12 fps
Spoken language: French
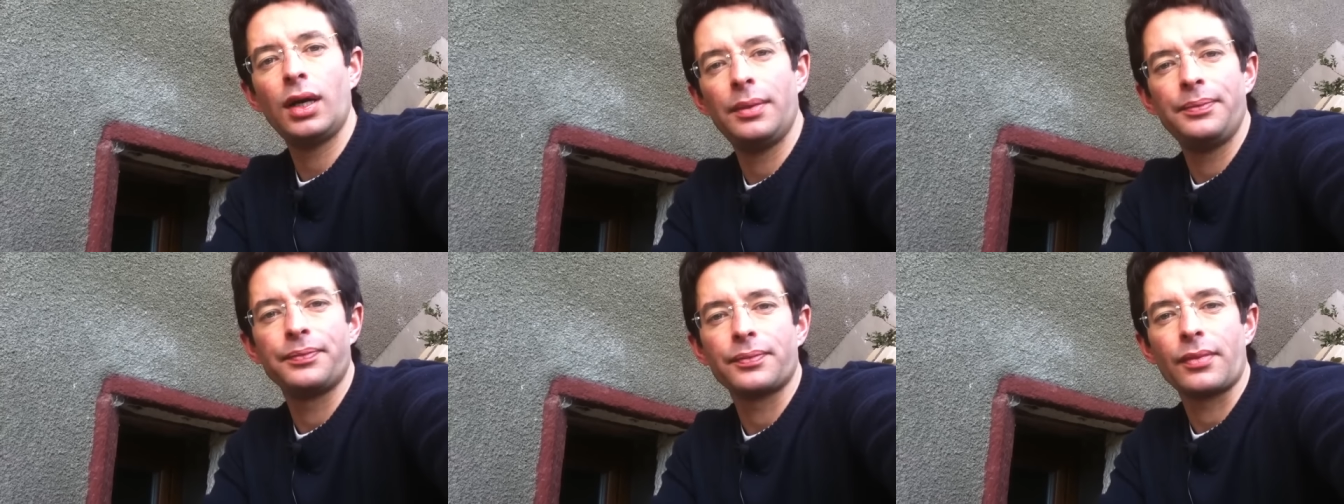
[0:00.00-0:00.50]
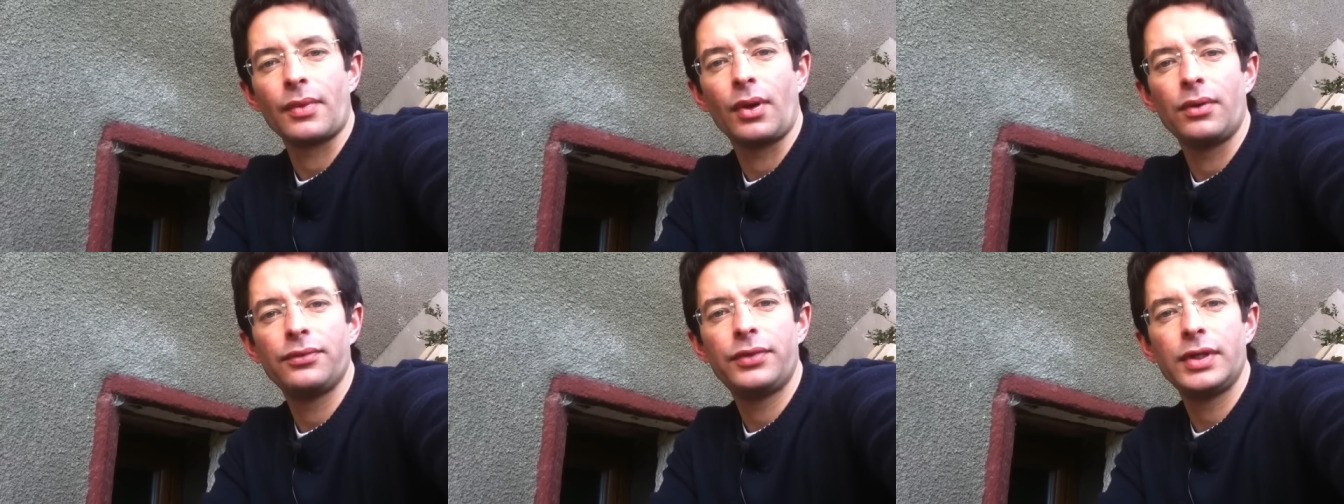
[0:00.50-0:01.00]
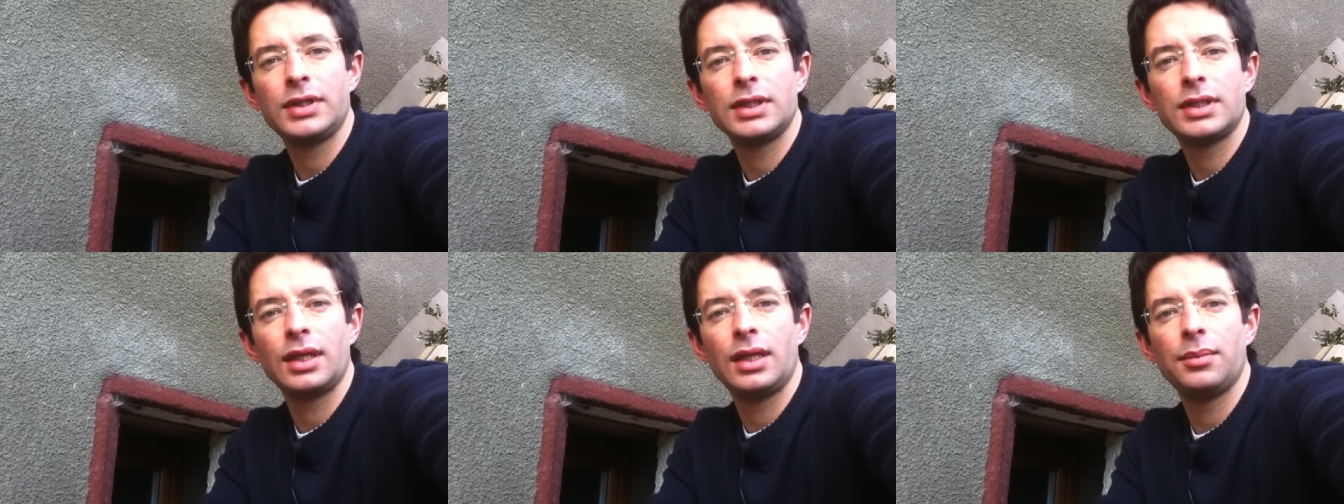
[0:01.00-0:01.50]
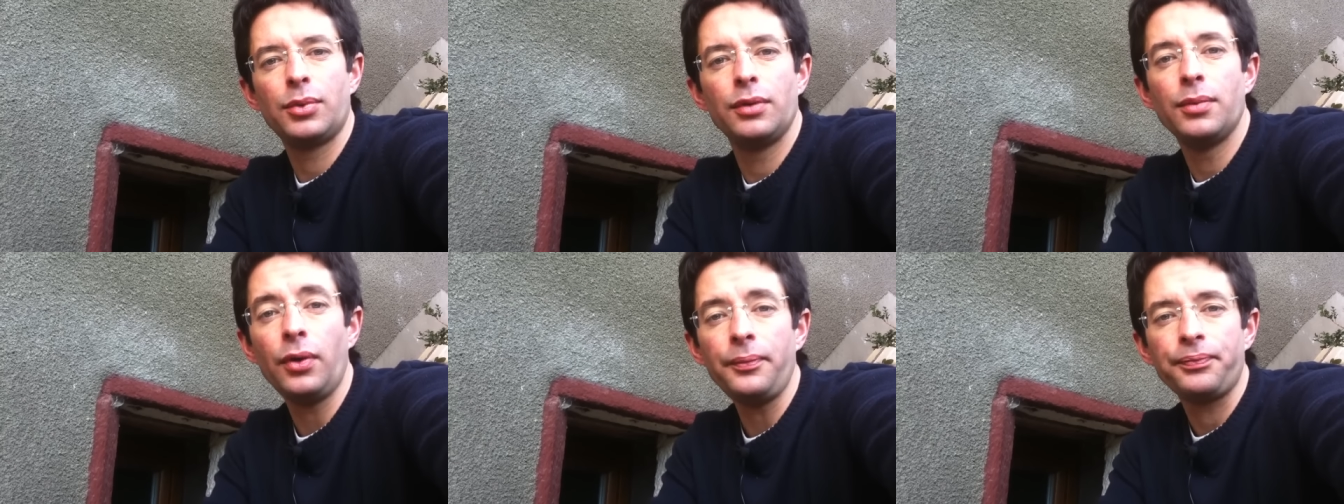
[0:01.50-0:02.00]
en fait, c'est un
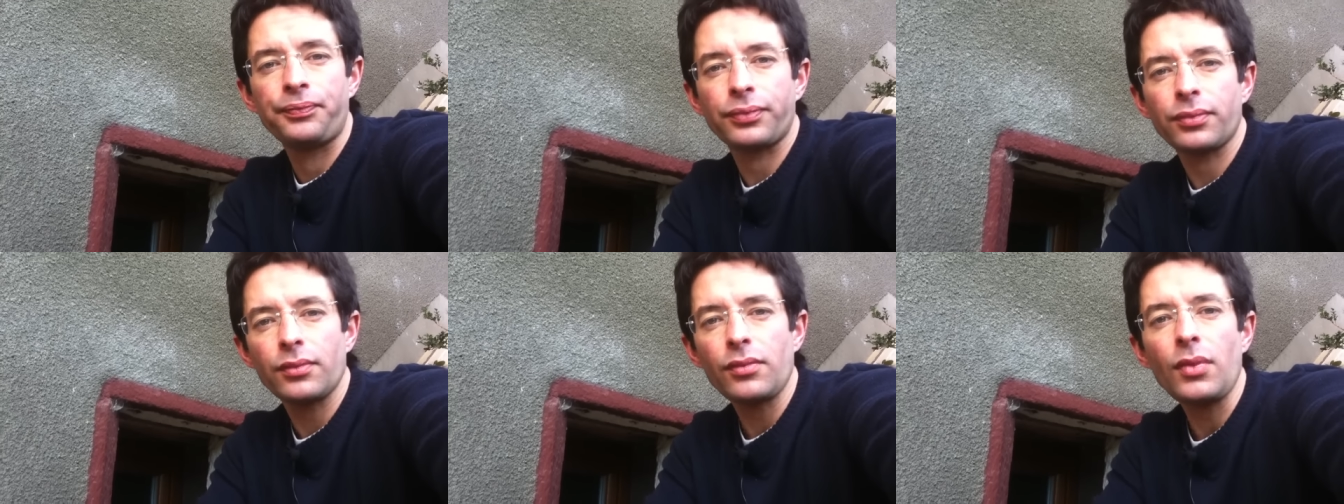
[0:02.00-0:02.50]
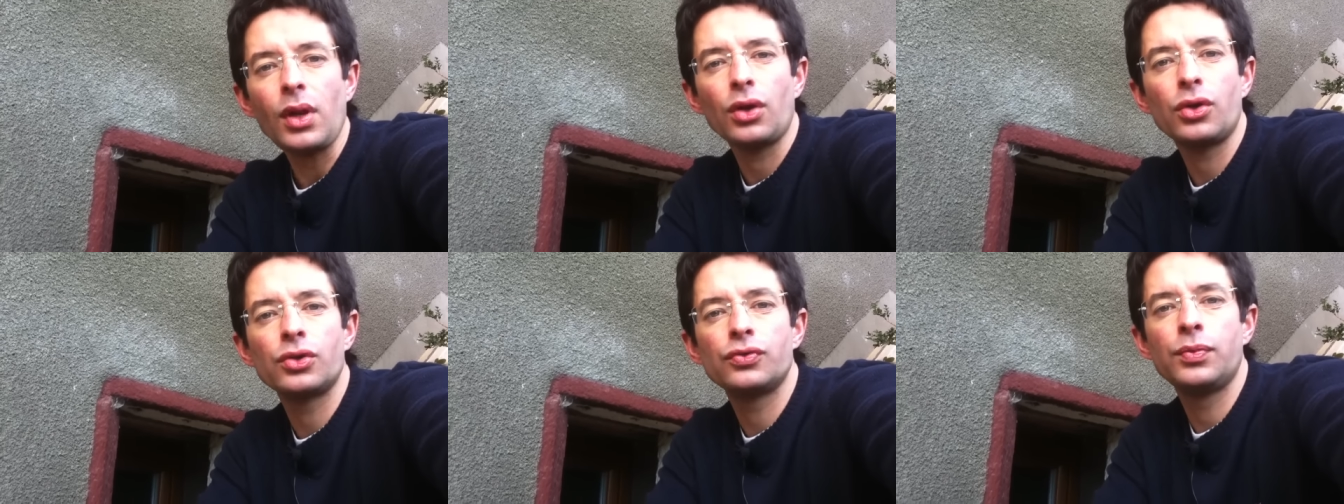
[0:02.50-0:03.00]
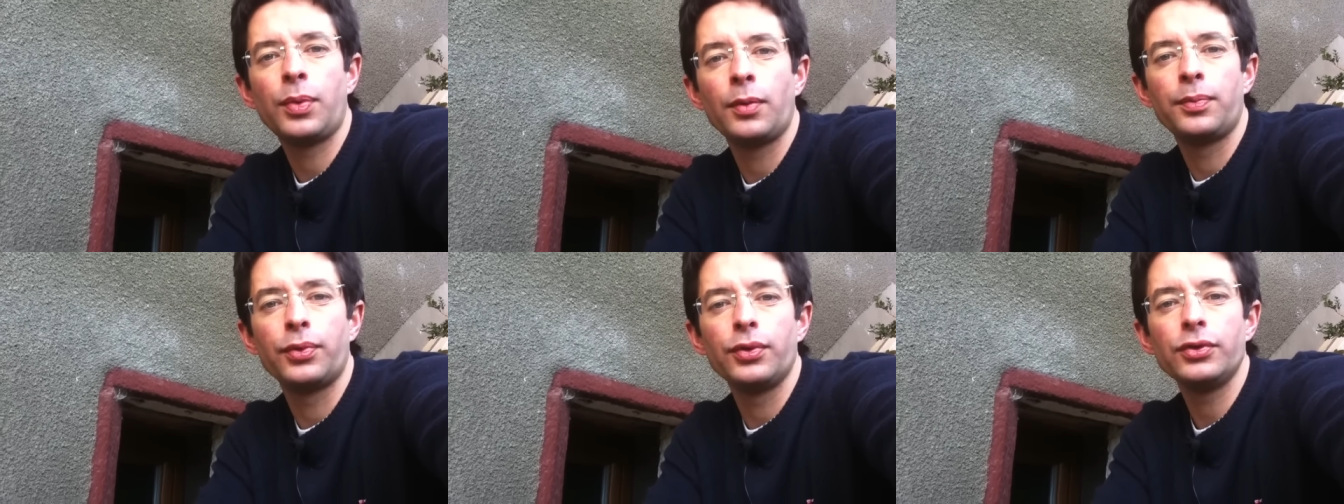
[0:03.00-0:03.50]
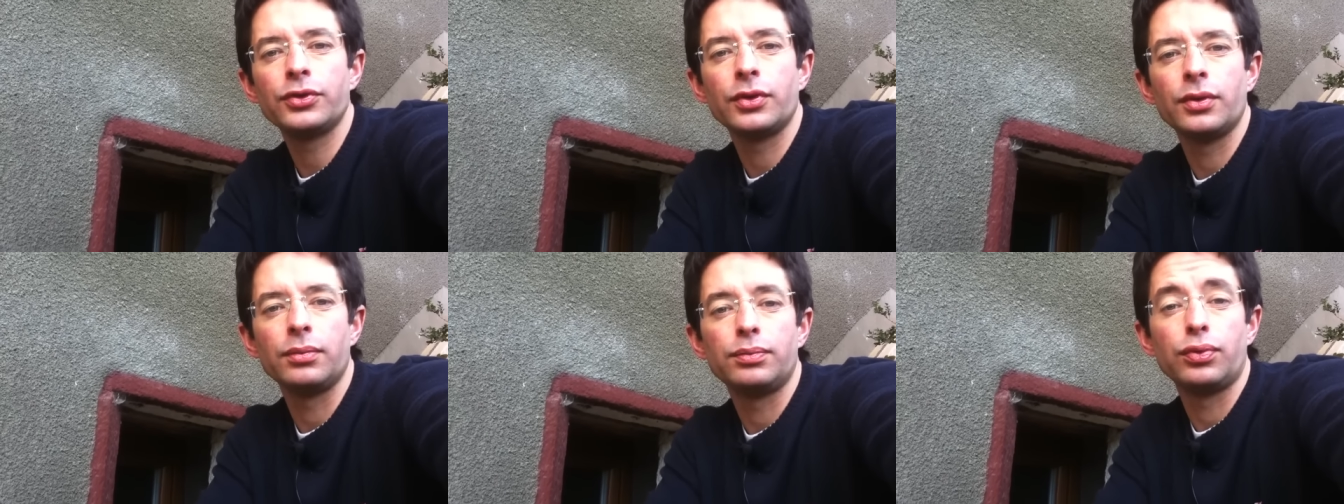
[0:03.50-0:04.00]
abonnement que je vous propose
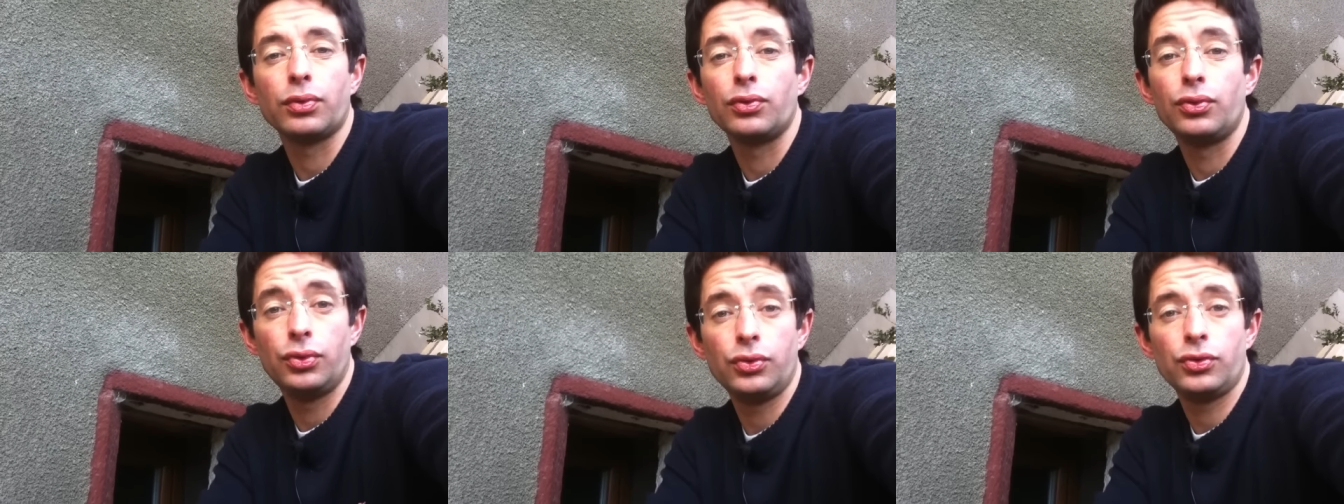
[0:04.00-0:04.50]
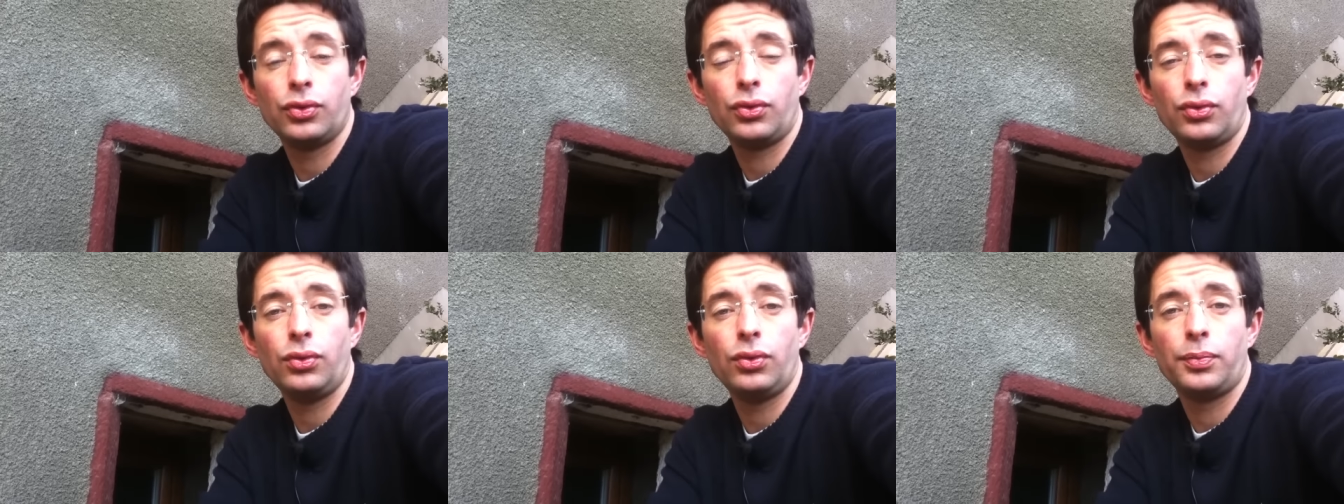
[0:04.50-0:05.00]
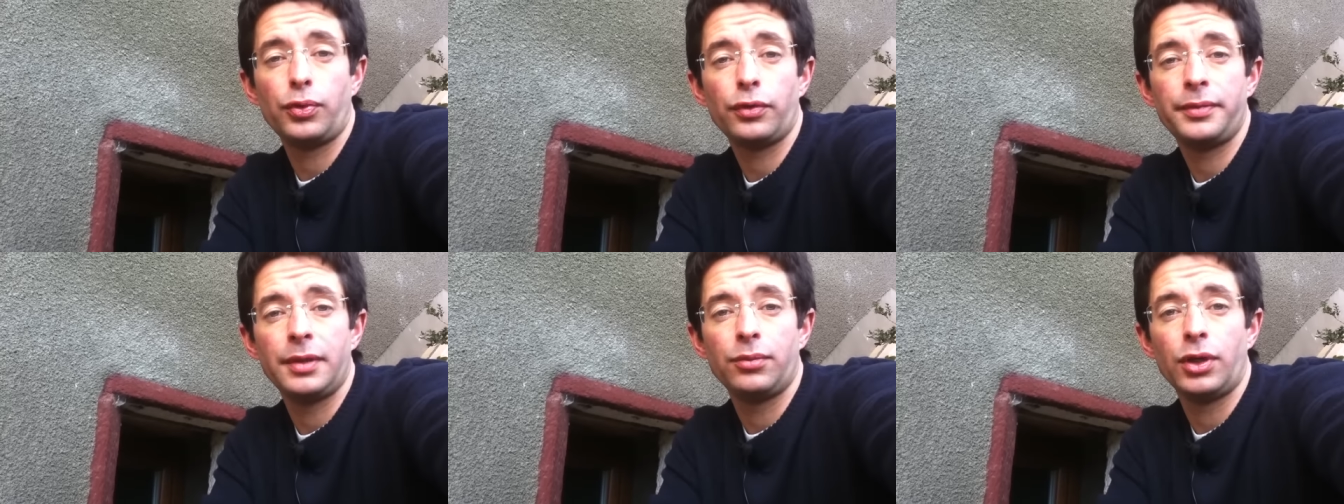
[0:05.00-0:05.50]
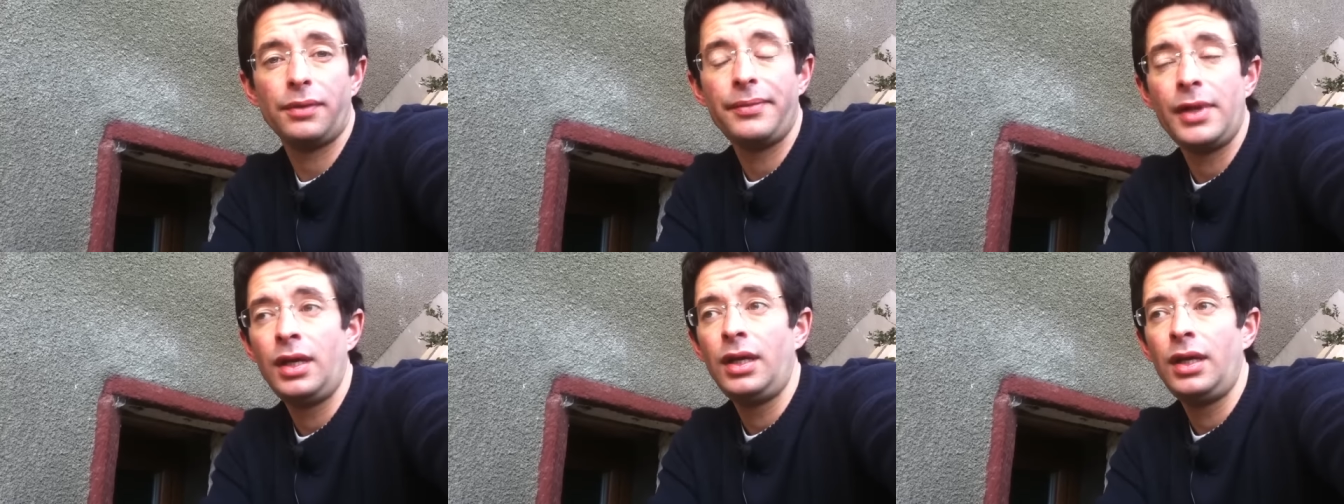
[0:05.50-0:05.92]
pour 2 euros le premier mois,